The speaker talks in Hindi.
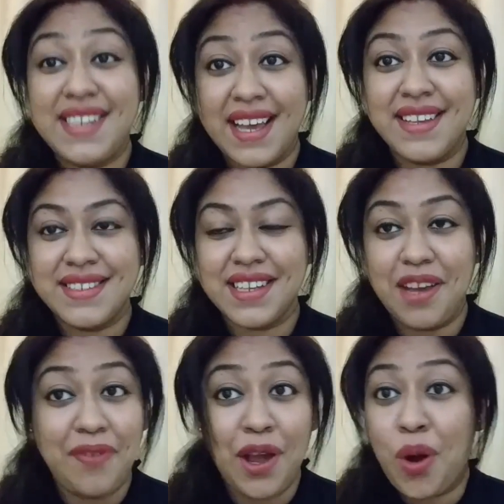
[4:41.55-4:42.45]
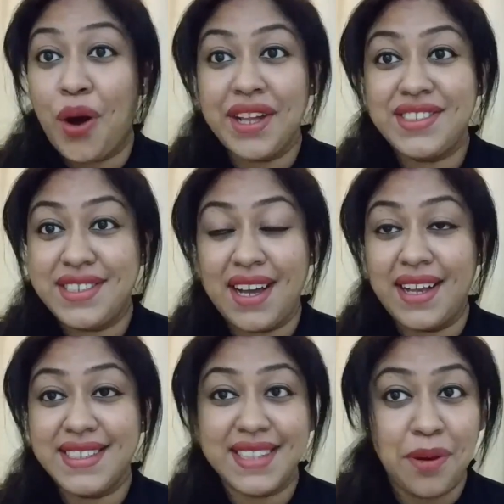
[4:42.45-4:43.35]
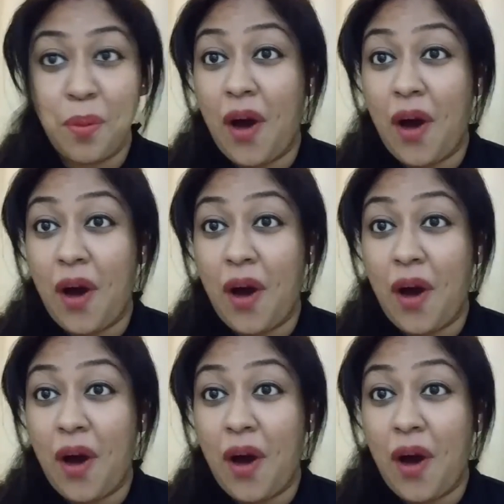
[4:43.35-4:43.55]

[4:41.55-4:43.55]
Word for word: येस इफ़ आई गॉट अ चांस देन